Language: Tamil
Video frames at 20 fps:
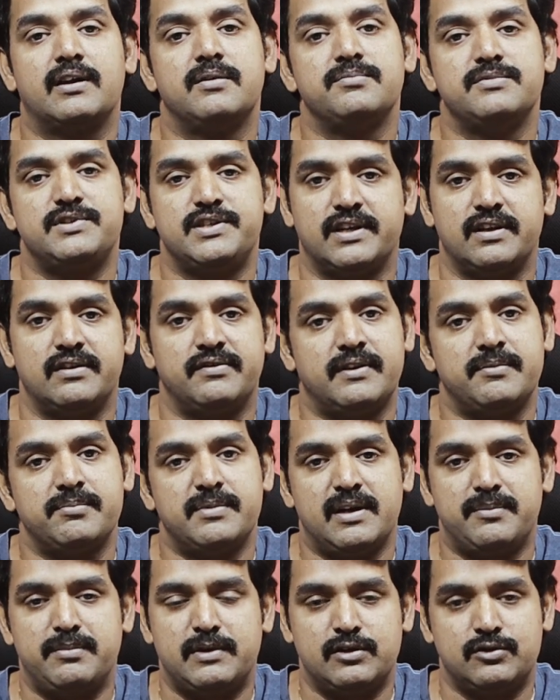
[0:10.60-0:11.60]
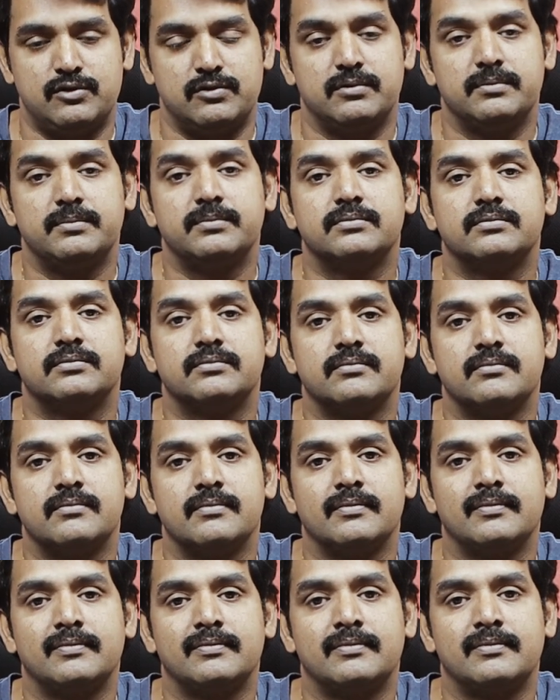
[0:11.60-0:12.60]
வணக்கம் ஜெகன் ஃப்ரம் கேபிட்டல் ஜோன்
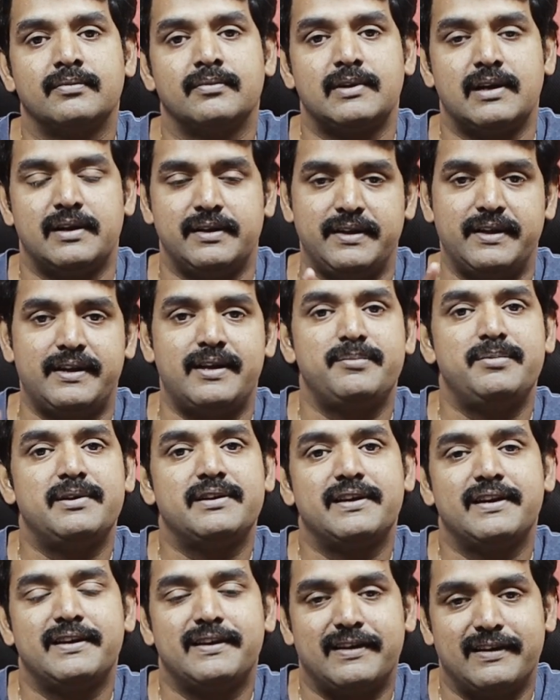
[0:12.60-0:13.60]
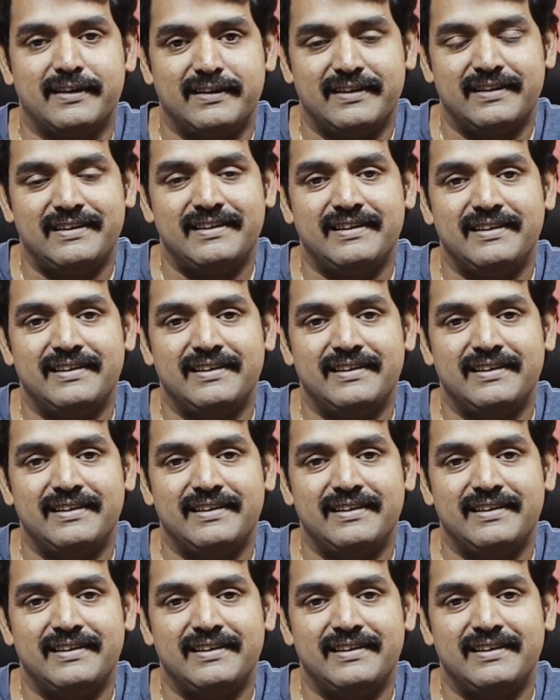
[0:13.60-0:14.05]
நிறைய பேர் கேட்குறாங்க